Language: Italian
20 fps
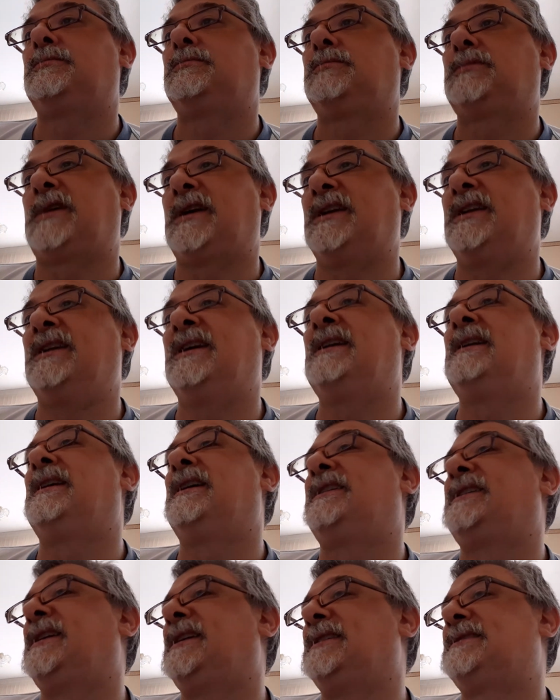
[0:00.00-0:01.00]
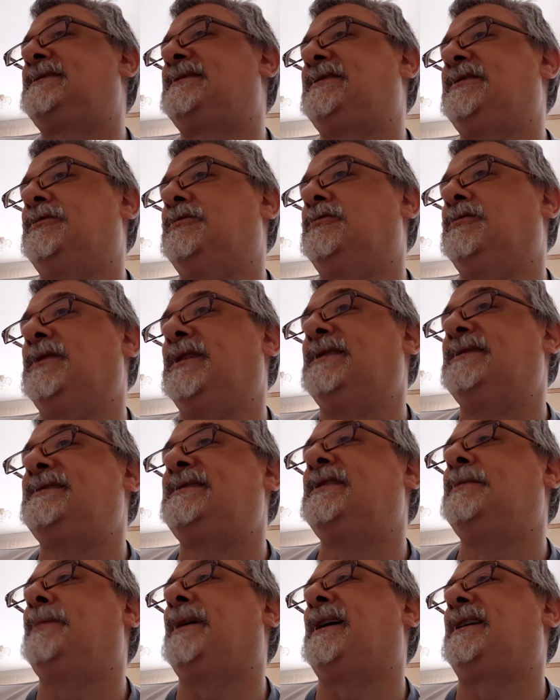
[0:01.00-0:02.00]
che nella relazione
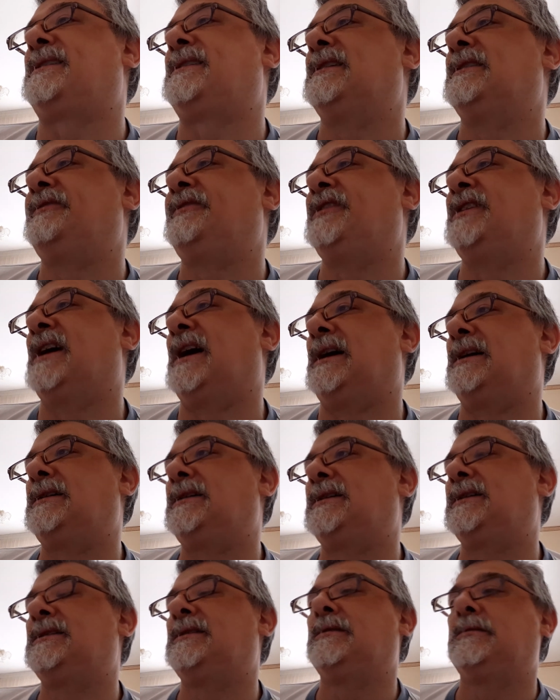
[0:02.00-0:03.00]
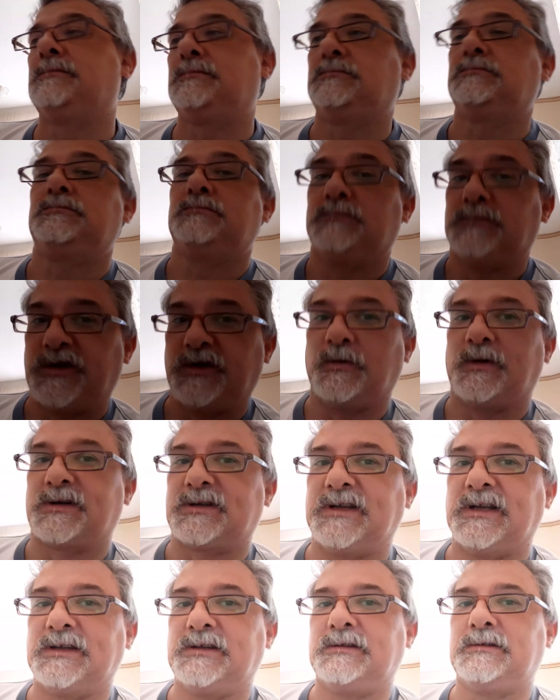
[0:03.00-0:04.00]
si parla fin anche,
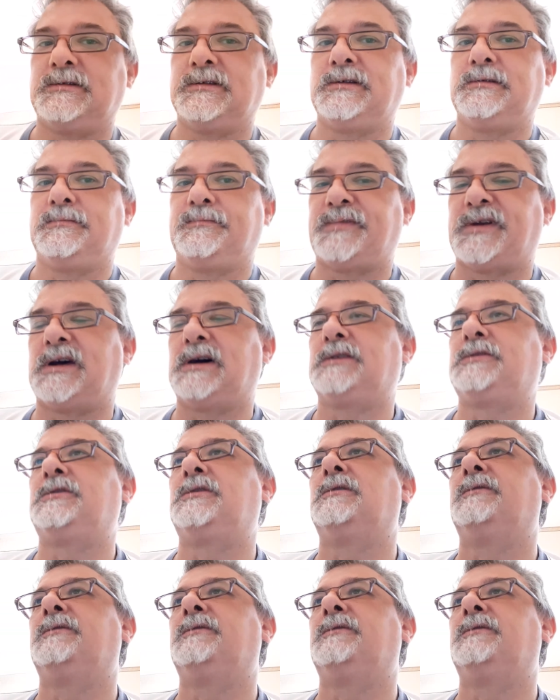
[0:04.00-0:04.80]
riguardando Pratolo